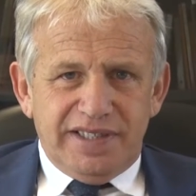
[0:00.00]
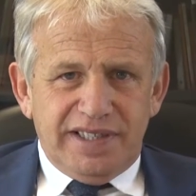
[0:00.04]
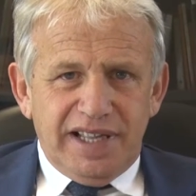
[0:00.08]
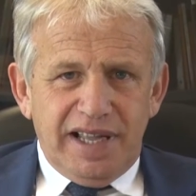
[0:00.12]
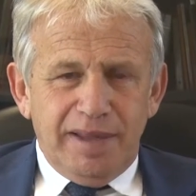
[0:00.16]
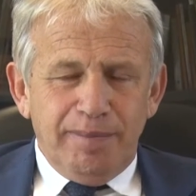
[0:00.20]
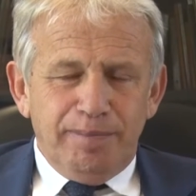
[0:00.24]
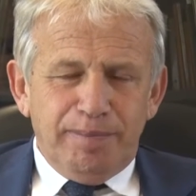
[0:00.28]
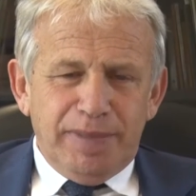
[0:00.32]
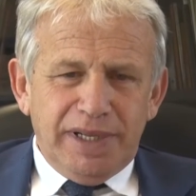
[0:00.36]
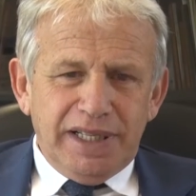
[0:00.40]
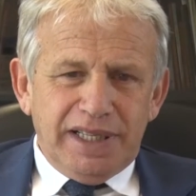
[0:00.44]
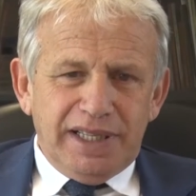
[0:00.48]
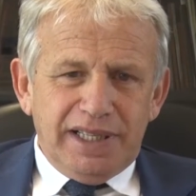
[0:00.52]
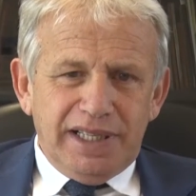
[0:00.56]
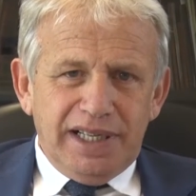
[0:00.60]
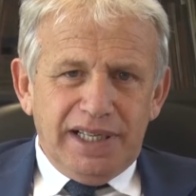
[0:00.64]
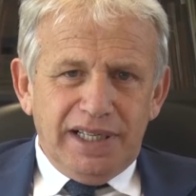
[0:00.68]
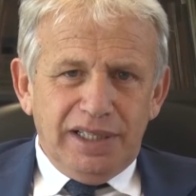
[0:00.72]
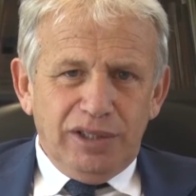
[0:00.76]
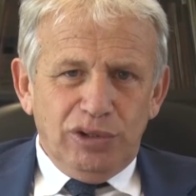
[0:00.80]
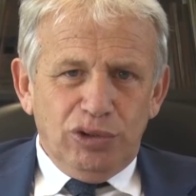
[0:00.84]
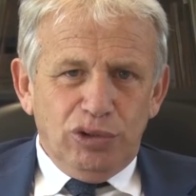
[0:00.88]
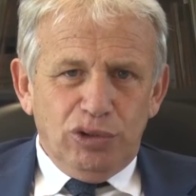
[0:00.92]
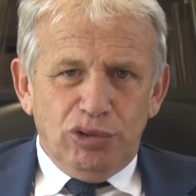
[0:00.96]
sta
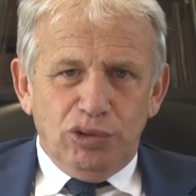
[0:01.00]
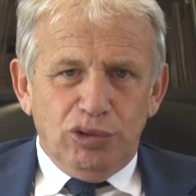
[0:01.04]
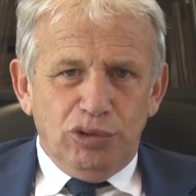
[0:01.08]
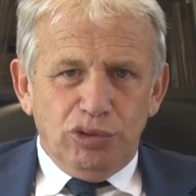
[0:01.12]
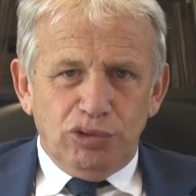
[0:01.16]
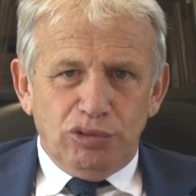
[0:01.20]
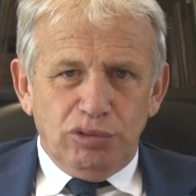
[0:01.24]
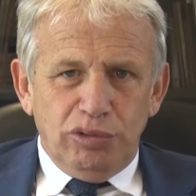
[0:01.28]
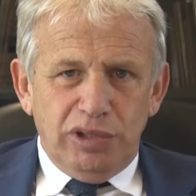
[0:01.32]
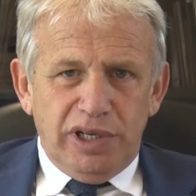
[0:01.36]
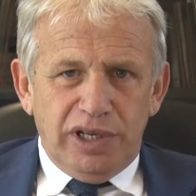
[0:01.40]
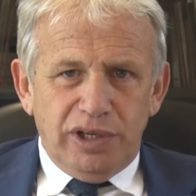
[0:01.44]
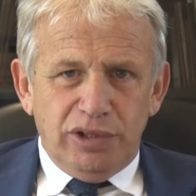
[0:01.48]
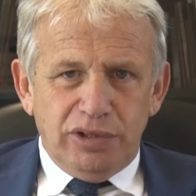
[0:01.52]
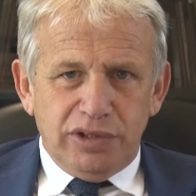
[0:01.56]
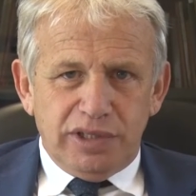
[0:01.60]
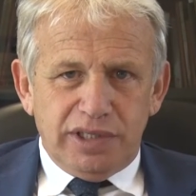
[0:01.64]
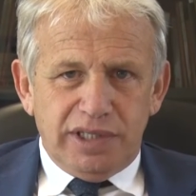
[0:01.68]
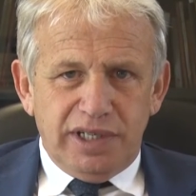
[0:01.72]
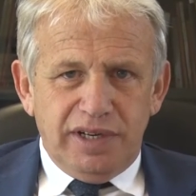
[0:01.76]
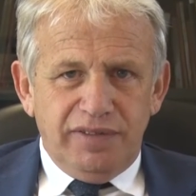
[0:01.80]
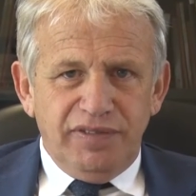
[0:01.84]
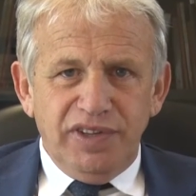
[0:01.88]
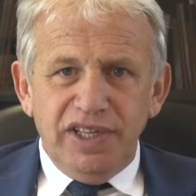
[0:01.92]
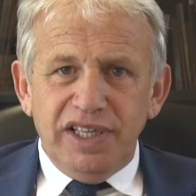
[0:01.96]
impattando sulla
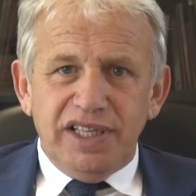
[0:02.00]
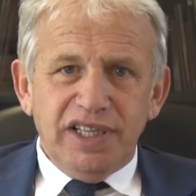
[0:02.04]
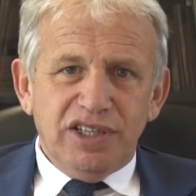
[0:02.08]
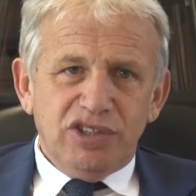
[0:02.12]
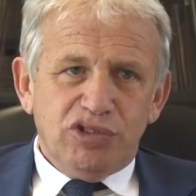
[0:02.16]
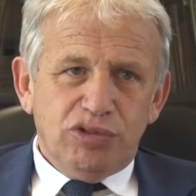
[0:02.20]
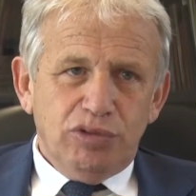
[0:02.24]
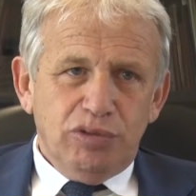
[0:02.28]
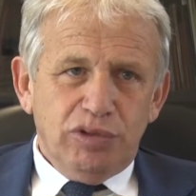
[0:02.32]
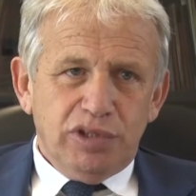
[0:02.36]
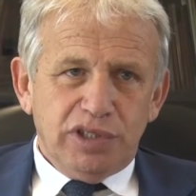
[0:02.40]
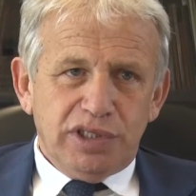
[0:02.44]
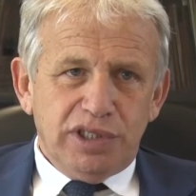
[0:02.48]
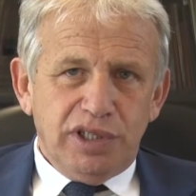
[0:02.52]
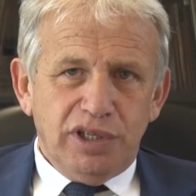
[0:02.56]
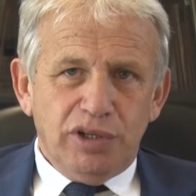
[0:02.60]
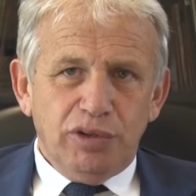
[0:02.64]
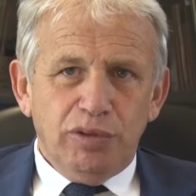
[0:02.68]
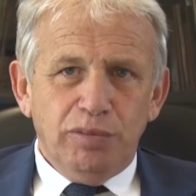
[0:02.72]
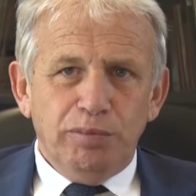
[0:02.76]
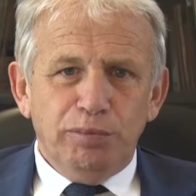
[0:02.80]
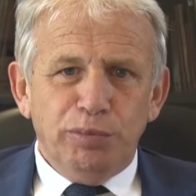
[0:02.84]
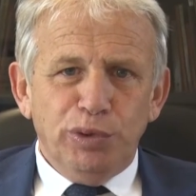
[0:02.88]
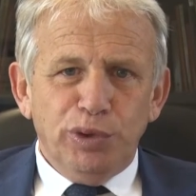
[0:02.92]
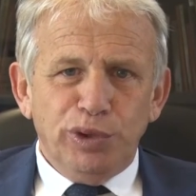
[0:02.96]
nostra vita e sui nostri
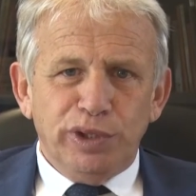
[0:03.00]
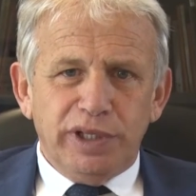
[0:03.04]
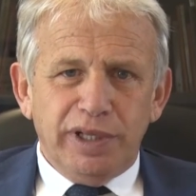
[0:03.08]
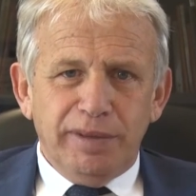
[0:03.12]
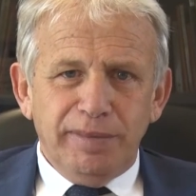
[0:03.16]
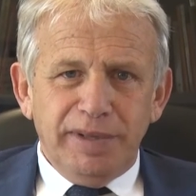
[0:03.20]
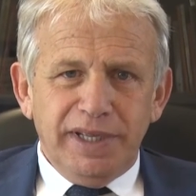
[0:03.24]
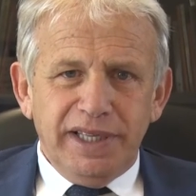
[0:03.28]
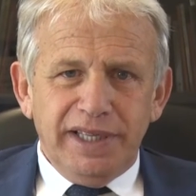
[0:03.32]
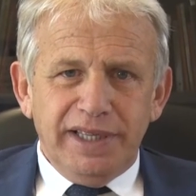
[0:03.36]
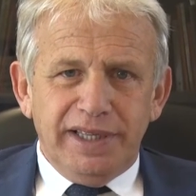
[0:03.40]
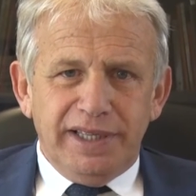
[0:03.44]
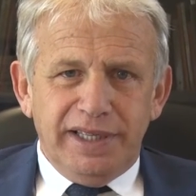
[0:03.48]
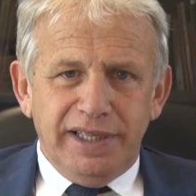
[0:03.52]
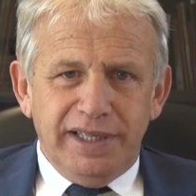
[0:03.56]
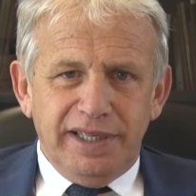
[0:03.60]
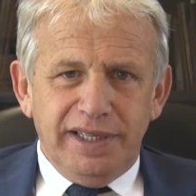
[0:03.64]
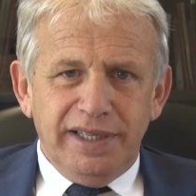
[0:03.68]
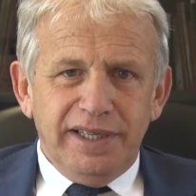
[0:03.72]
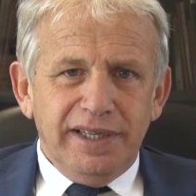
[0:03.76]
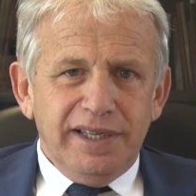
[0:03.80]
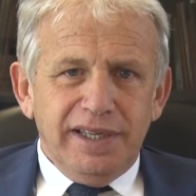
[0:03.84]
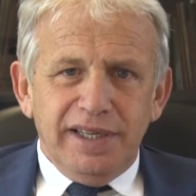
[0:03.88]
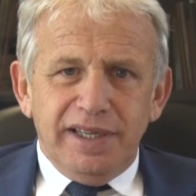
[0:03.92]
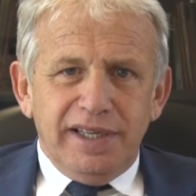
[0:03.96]

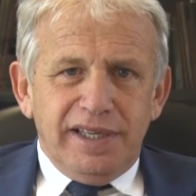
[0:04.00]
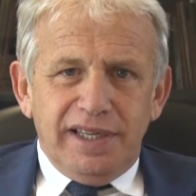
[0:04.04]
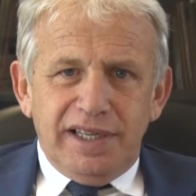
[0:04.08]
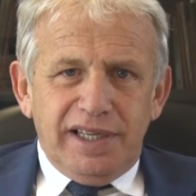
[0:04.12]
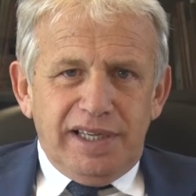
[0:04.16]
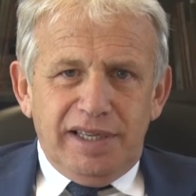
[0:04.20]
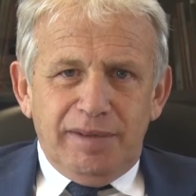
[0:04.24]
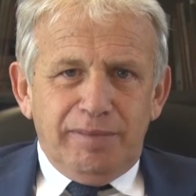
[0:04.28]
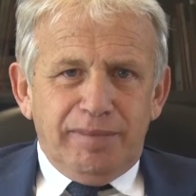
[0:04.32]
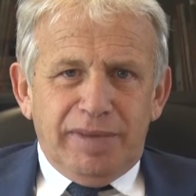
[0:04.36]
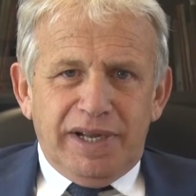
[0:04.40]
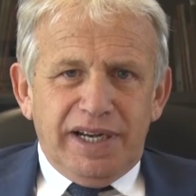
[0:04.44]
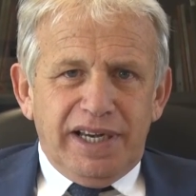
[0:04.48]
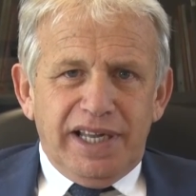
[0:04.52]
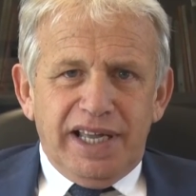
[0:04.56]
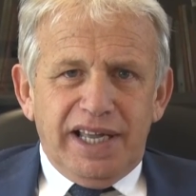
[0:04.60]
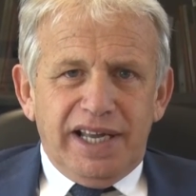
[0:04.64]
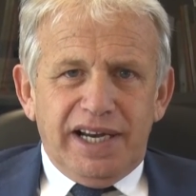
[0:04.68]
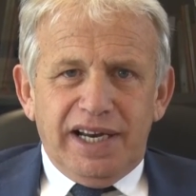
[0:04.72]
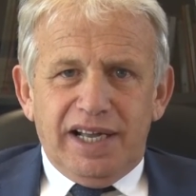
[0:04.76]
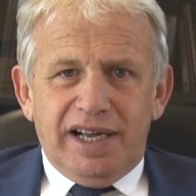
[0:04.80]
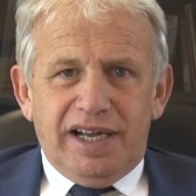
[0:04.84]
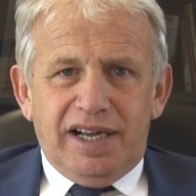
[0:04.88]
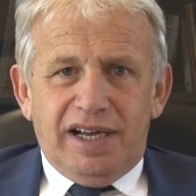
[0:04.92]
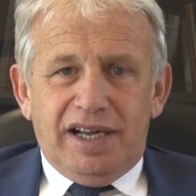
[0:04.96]
comportamenti in
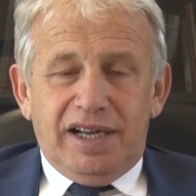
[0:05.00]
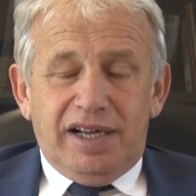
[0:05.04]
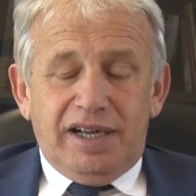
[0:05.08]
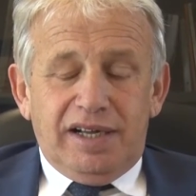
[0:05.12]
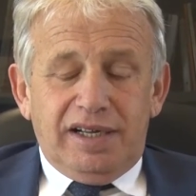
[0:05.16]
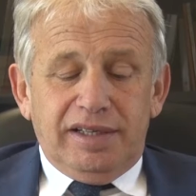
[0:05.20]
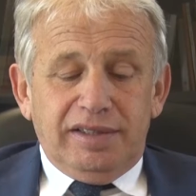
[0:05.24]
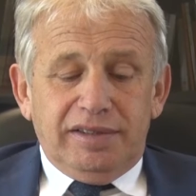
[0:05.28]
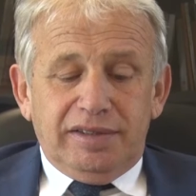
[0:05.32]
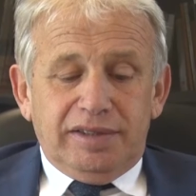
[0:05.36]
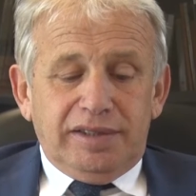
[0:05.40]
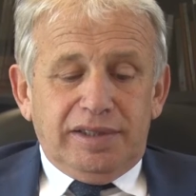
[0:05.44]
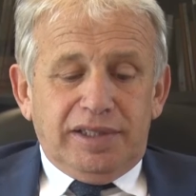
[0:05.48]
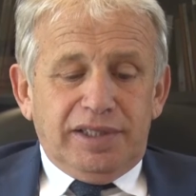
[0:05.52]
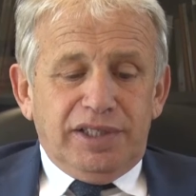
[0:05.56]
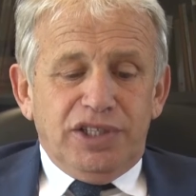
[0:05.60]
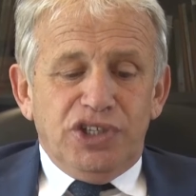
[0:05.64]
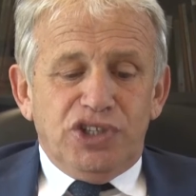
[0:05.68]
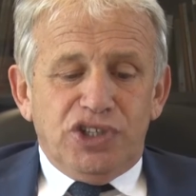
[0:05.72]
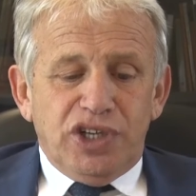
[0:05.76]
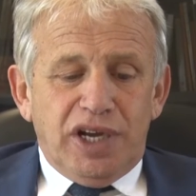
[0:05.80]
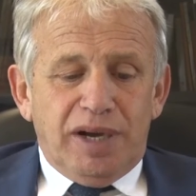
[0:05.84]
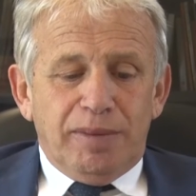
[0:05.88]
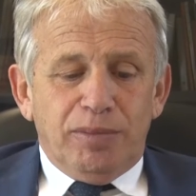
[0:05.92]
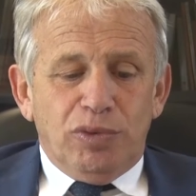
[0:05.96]
maniera,
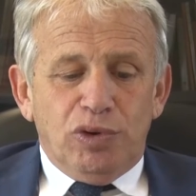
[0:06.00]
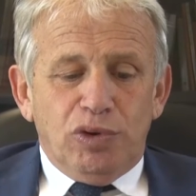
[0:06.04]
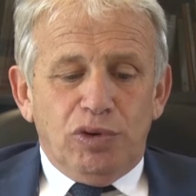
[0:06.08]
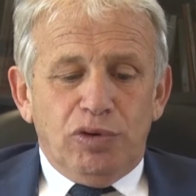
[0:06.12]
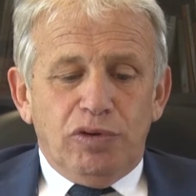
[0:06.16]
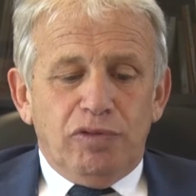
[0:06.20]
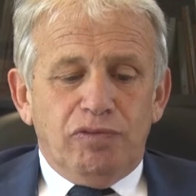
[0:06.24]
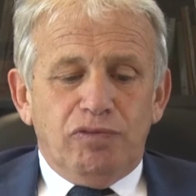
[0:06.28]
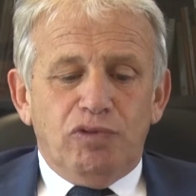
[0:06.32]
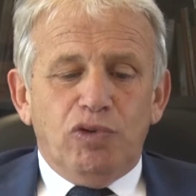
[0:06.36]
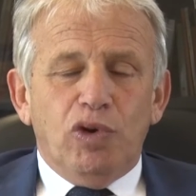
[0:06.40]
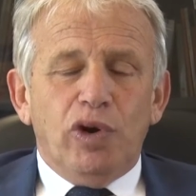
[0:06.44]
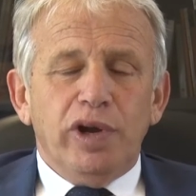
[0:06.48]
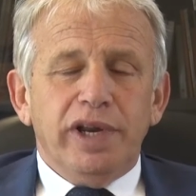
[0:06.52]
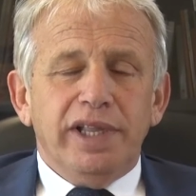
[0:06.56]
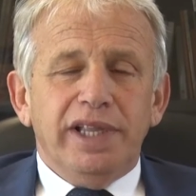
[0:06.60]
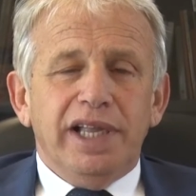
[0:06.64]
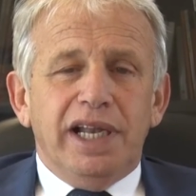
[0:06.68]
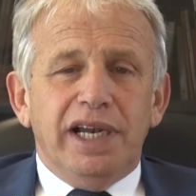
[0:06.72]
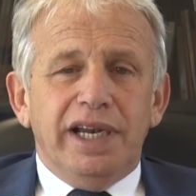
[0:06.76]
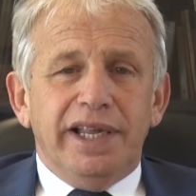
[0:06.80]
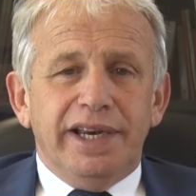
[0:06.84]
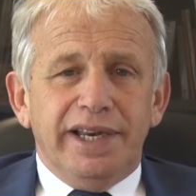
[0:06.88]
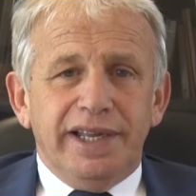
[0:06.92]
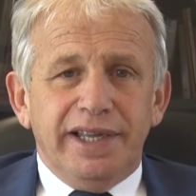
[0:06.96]
diciamo, fuori
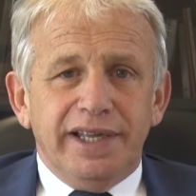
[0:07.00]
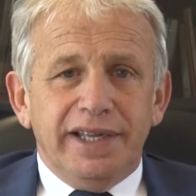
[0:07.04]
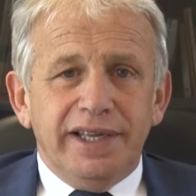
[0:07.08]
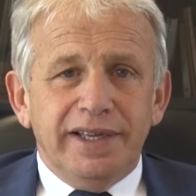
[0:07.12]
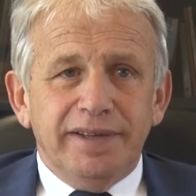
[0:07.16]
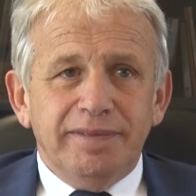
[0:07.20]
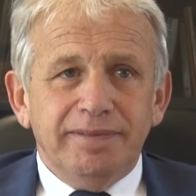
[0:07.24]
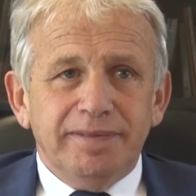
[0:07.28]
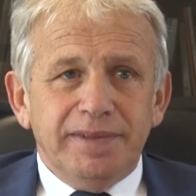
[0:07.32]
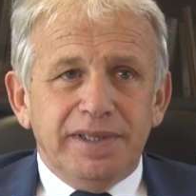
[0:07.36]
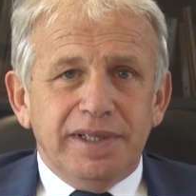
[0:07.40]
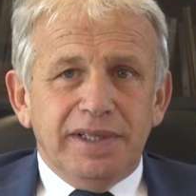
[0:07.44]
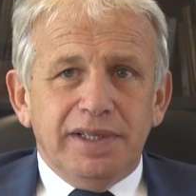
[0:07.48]
dalle righe.